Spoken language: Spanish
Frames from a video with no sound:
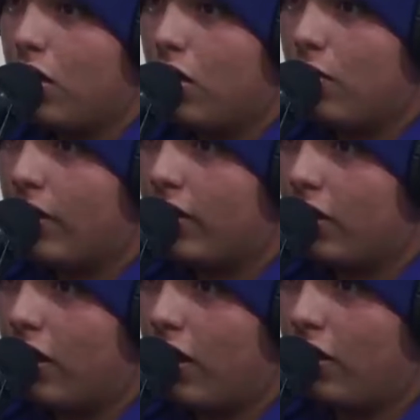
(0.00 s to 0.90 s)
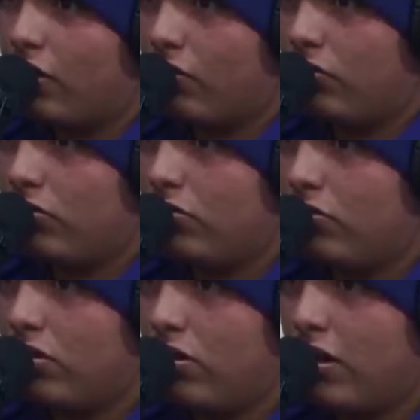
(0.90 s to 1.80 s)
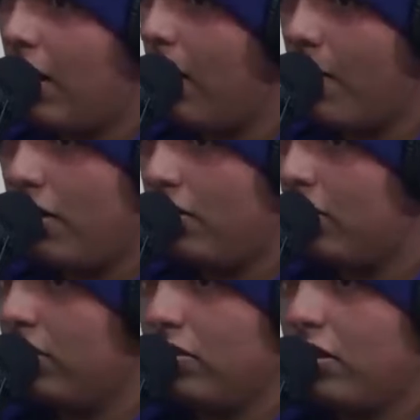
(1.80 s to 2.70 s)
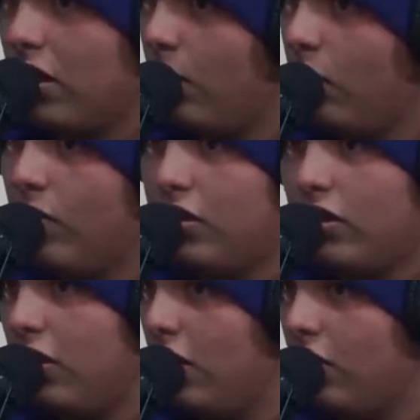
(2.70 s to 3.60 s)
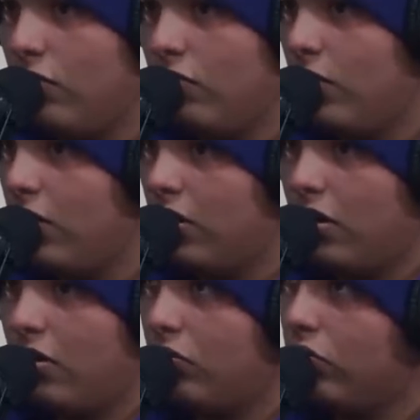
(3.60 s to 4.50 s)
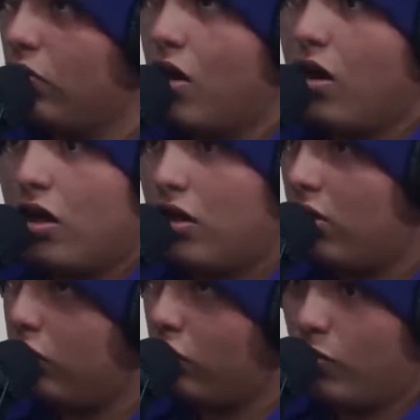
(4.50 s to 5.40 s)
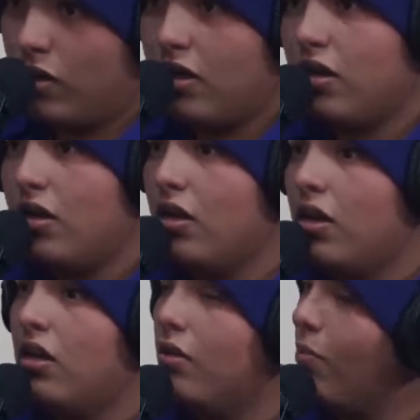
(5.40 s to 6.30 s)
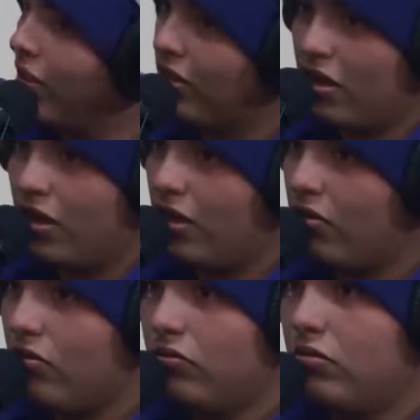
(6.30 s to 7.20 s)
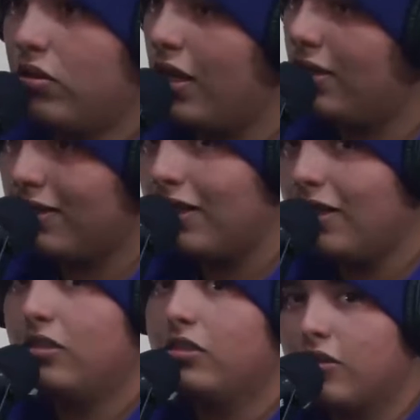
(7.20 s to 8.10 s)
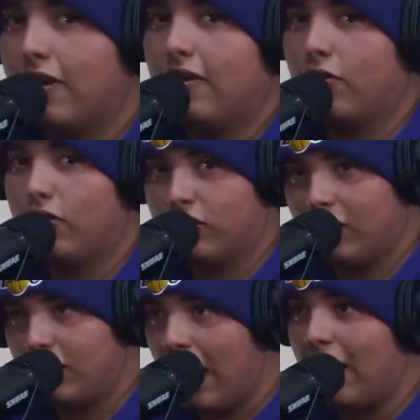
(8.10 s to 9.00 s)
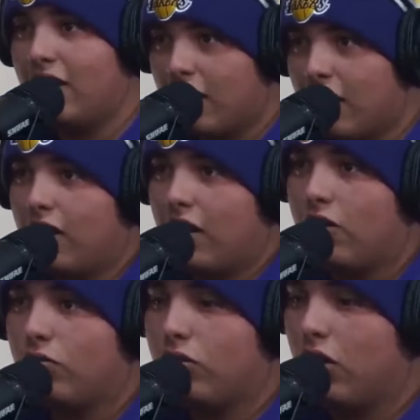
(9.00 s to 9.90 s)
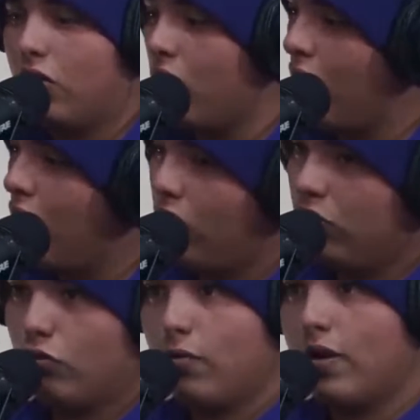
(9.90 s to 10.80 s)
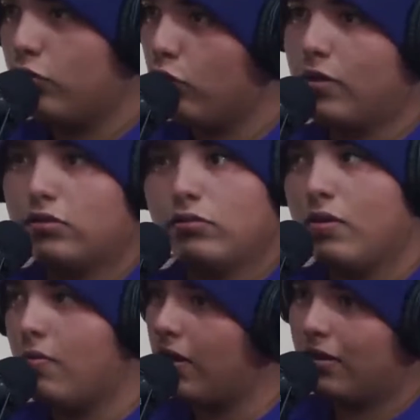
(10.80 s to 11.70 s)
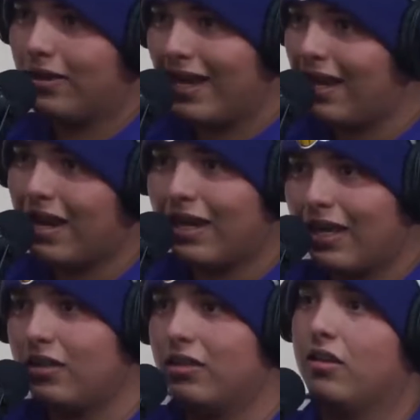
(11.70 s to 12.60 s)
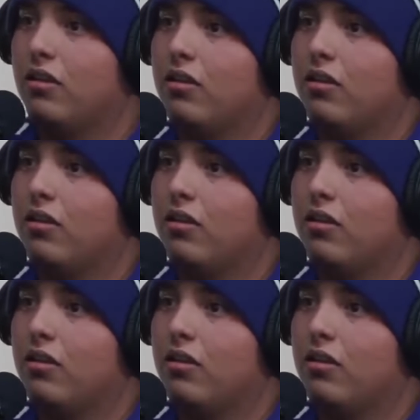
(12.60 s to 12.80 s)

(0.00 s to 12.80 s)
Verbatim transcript: y mantenernos, nada más. Queremos mantenernos, mantenernos y, subir y mantenernos. Ese es el chiste. Si alguien quiere crear contenido, Suba, suba, suba y mantenga la gente.